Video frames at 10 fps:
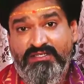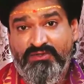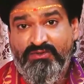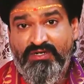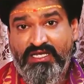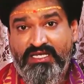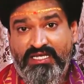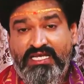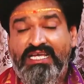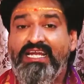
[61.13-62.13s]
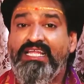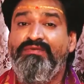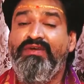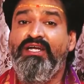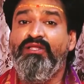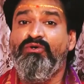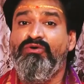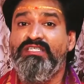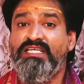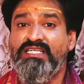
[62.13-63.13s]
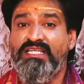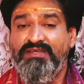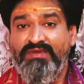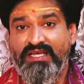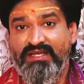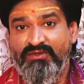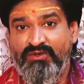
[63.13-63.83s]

చేయించుకోండి లేదా వెండితో చేసిన శివలింగం